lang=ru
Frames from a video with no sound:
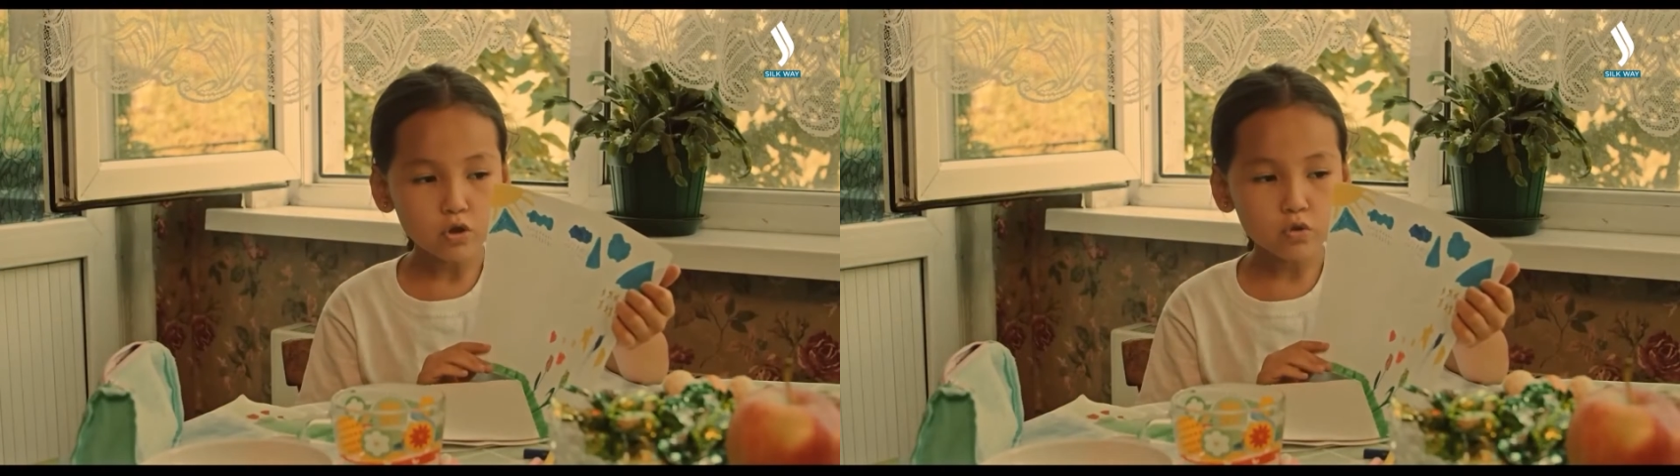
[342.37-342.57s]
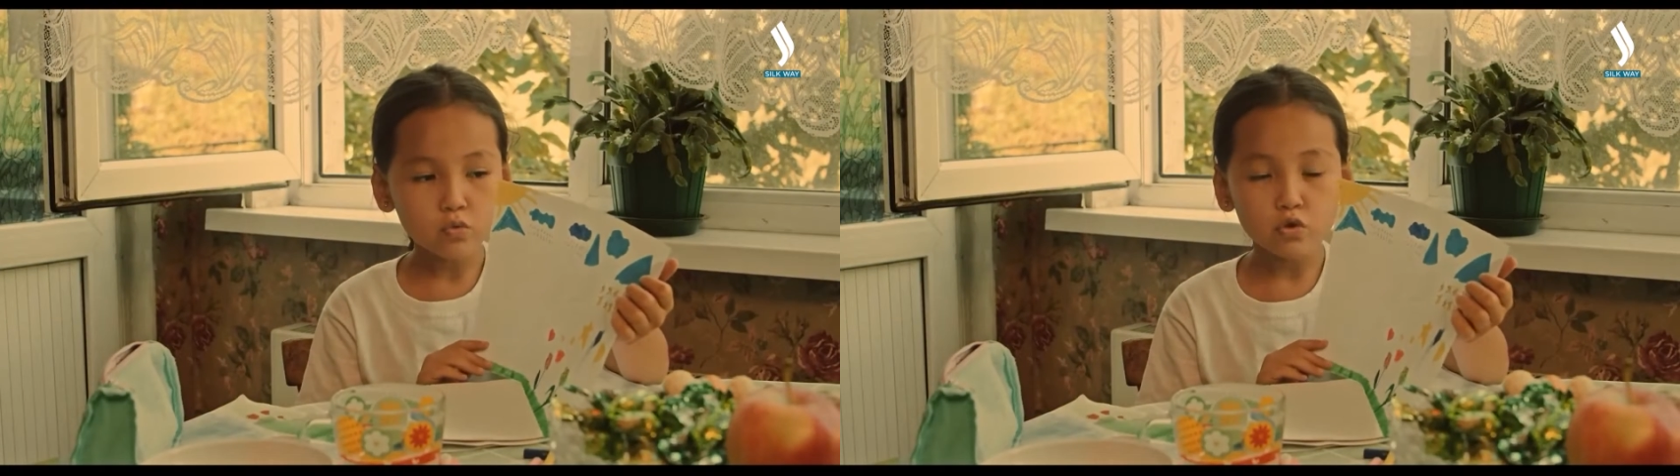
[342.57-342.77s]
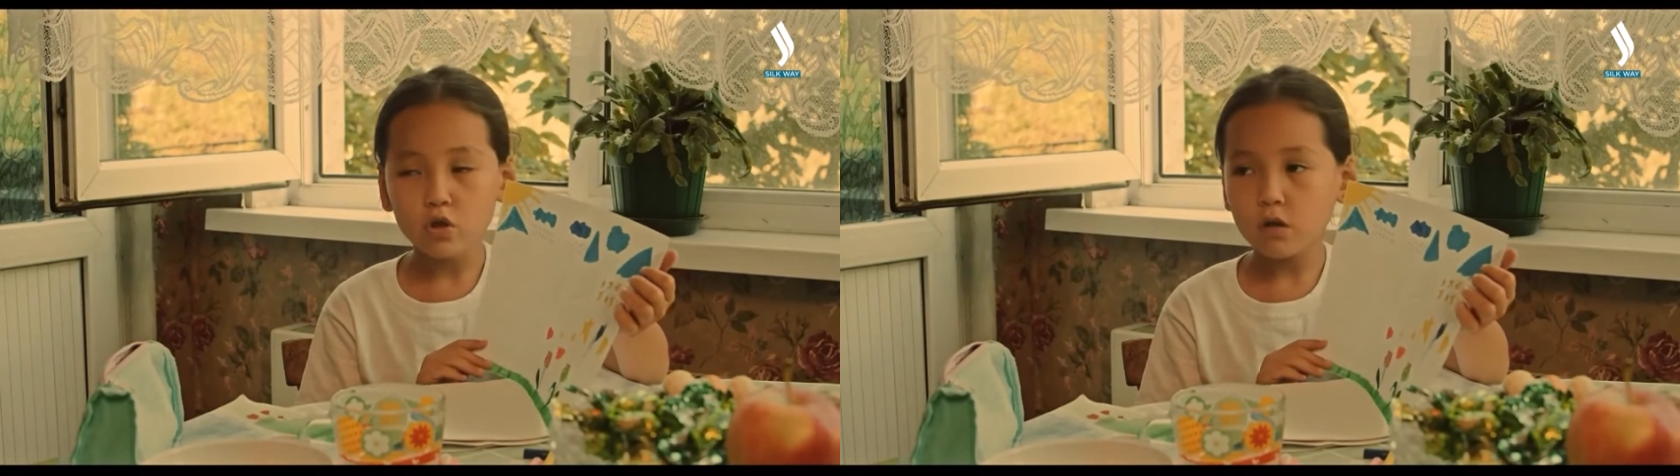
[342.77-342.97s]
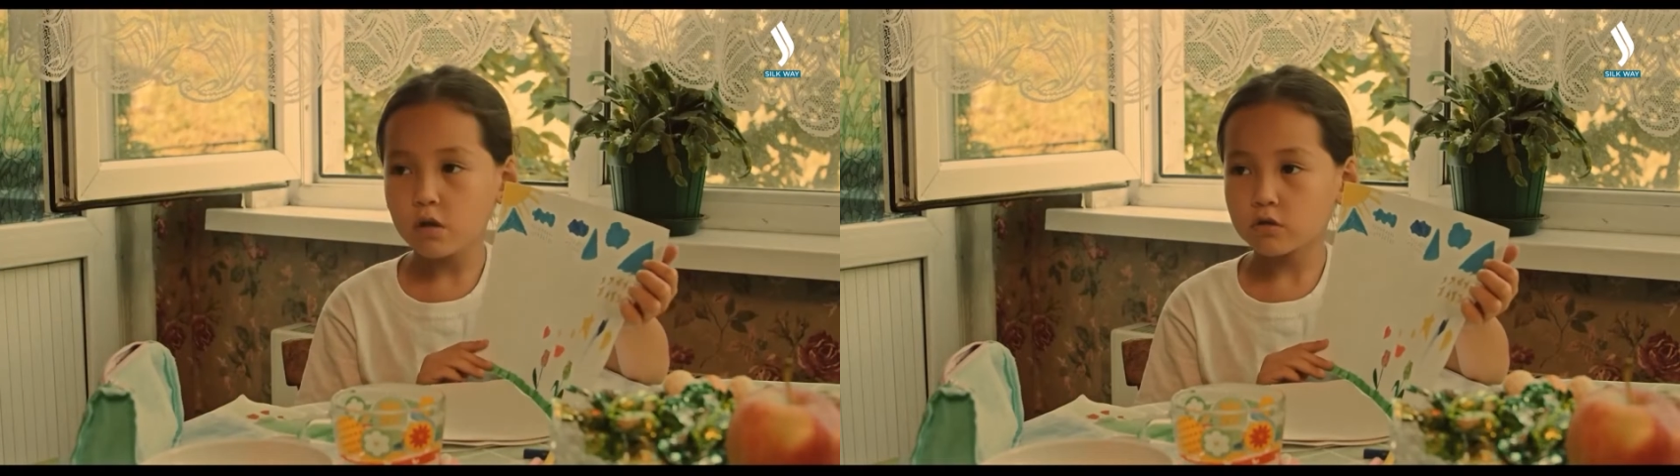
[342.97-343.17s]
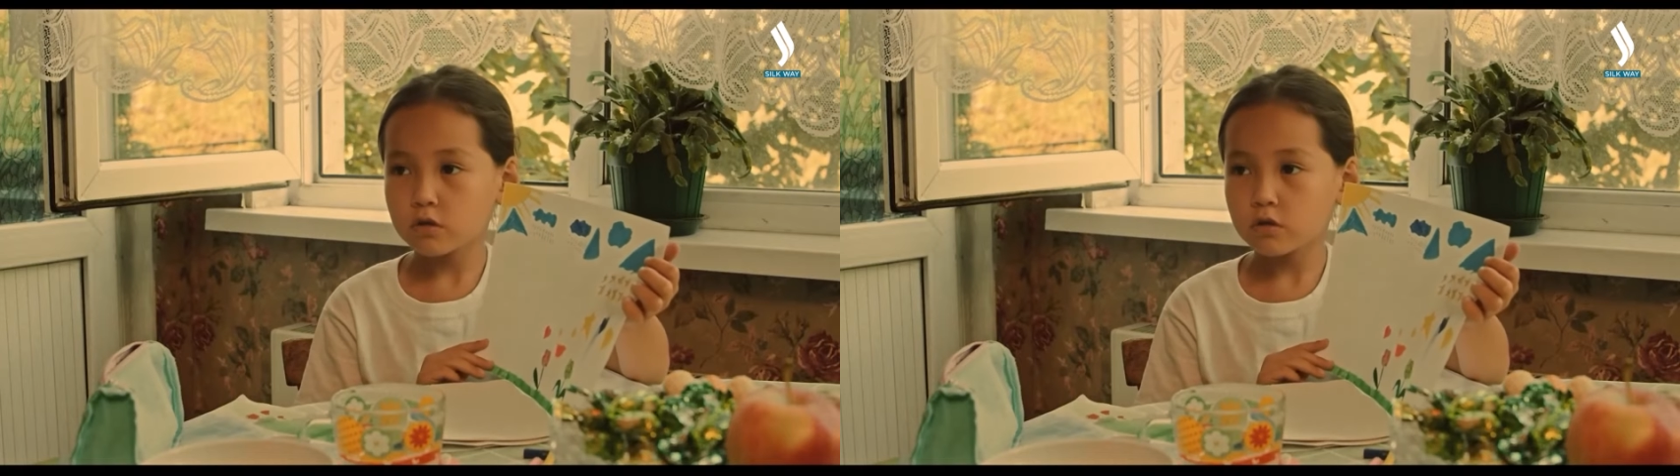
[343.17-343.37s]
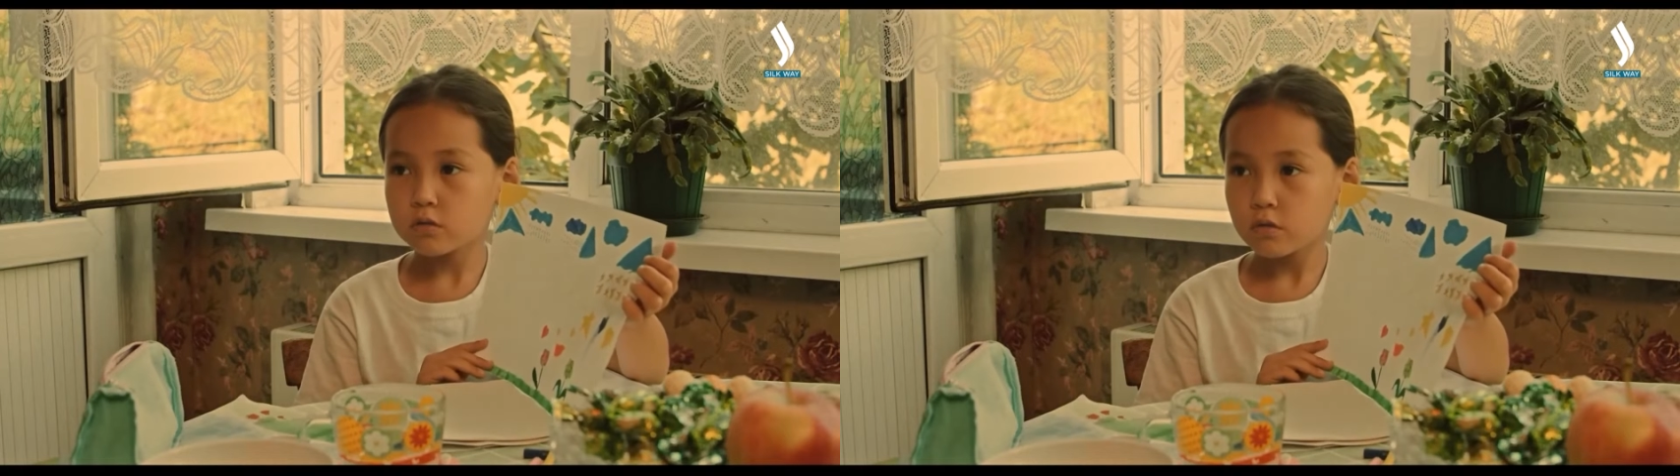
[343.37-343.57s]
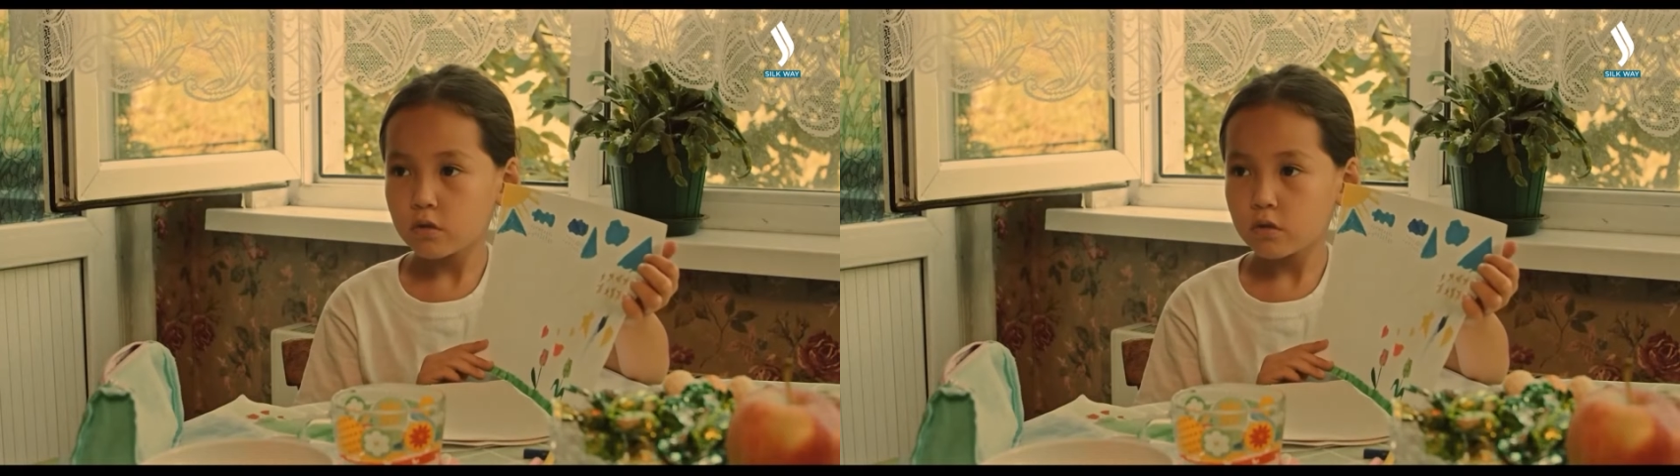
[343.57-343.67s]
су шалады